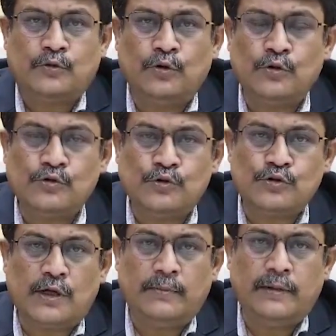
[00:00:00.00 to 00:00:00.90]
কোনো
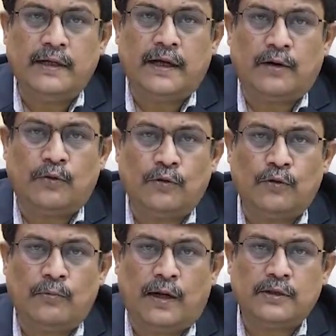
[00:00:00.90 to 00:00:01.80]
সোশ্যাল মিডিয়া
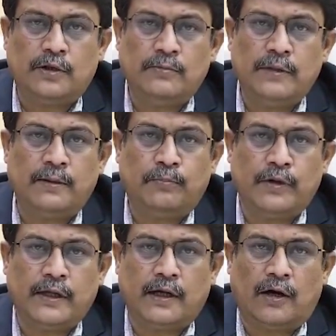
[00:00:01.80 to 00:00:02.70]
কোনো মাধ্যম দিয়ে
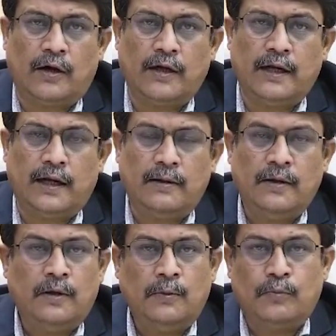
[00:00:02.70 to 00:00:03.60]
পরীক্ষা হয় না
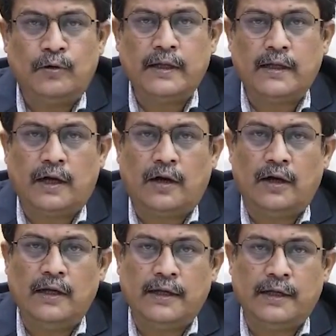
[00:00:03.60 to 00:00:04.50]
পরীক্ষা
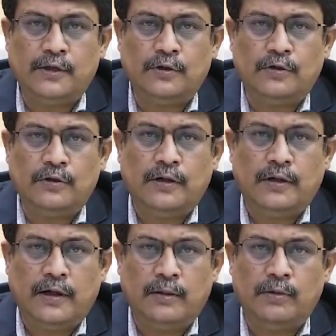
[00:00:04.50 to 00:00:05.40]
হয় লিখিত
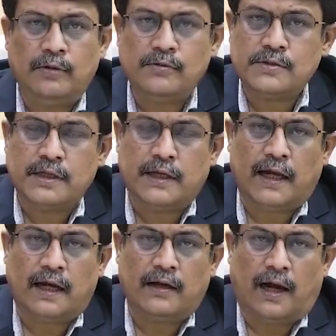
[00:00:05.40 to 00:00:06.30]
এবং
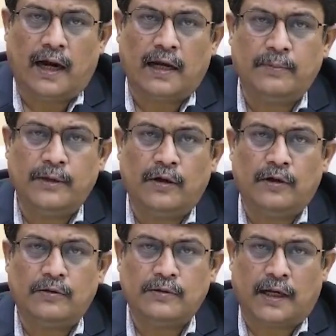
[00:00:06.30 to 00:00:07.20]
সেটা আরআরবি
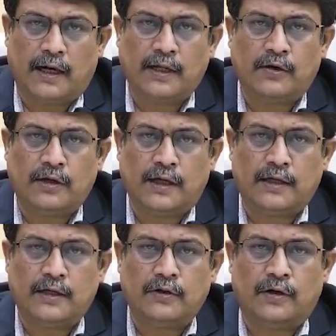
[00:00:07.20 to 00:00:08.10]
দ্বারাই
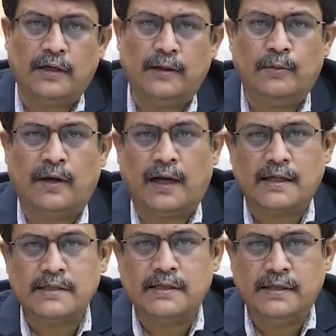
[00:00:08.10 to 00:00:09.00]
কন্ডাক্টেড করেন এবং
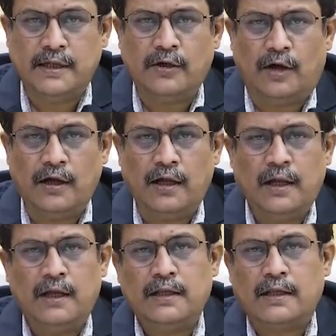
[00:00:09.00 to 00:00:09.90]
আরআরসি দিয়েই হয়
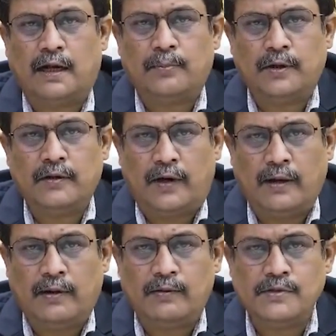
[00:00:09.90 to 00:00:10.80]
তারপরে
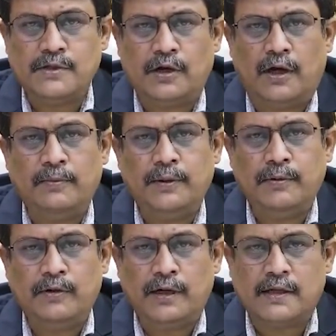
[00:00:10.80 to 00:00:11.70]
ভাইভাবসি হয়
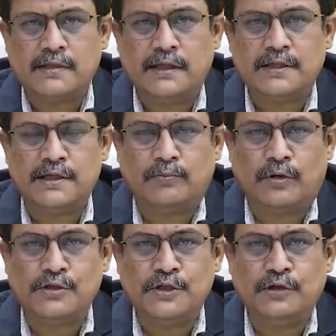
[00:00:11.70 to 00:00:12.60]
বিভিন্ন একটা সিলেকশন
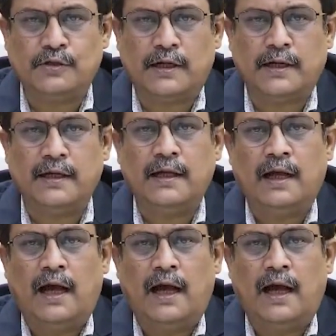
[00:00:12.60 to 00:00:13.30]
প্রসিডিওর থাকে